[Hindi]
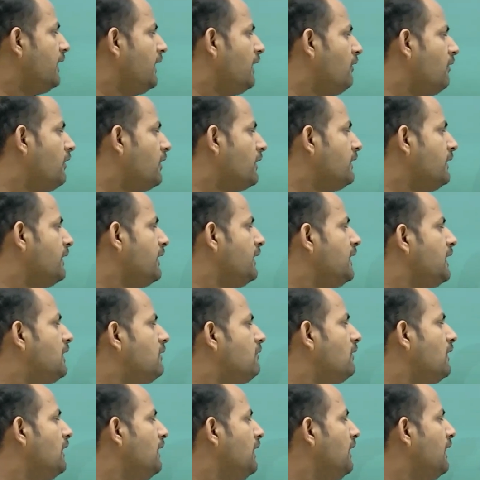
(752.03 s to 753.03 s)
और ये इक्वल
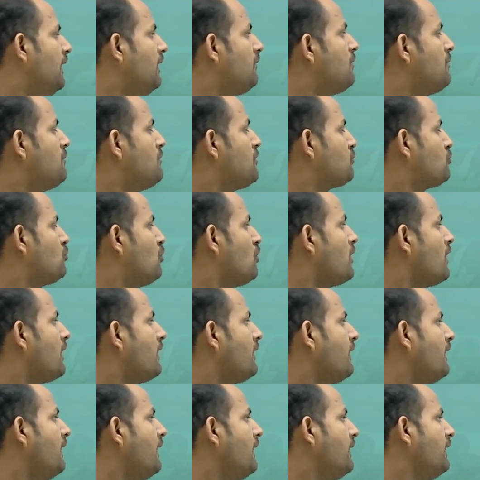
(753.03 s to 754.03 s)
है अब हमें शो करना है
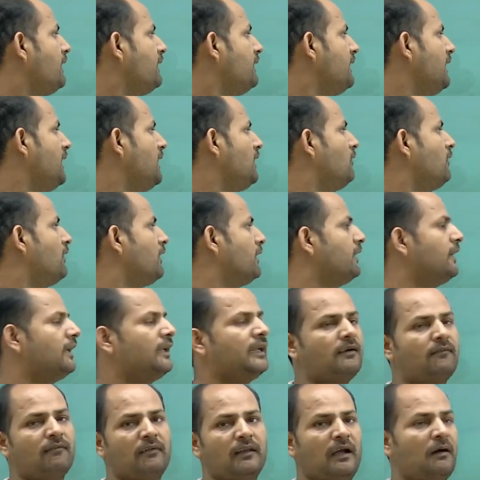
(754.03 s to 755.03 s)
कि ये और ये इक्वल है